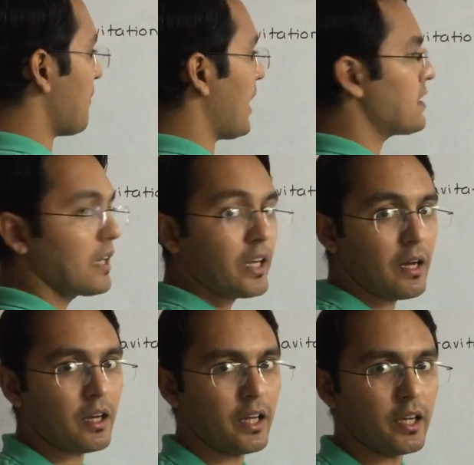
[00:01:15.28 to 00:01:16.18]
मास का
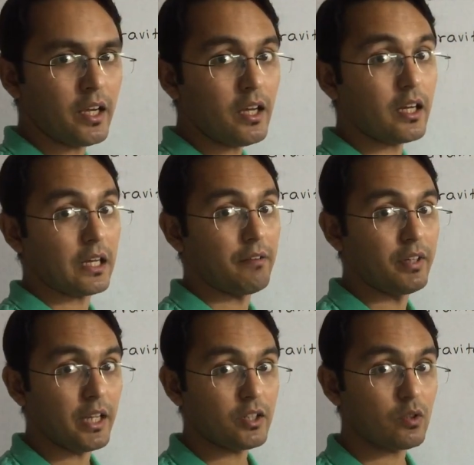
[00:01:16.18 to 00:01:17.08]
क्या कहेंगे
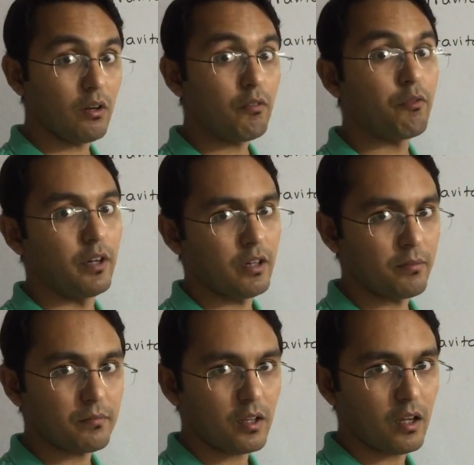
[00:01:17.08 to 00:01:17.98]
ग्रेविटेशनल
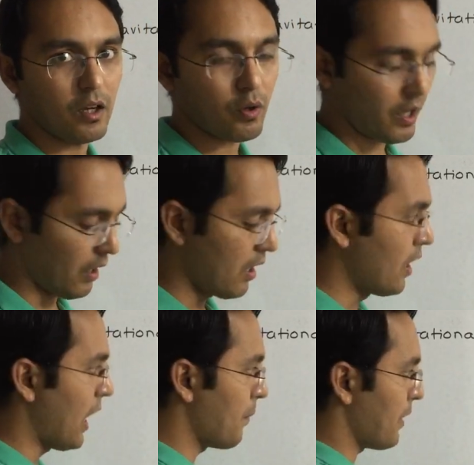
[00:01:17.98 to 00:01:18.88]
फील्ड ओके
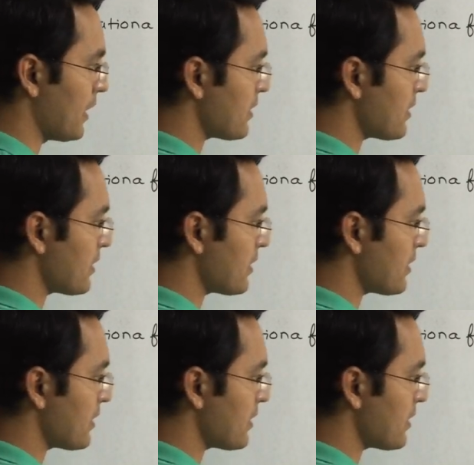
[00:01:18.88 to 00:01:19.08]
अब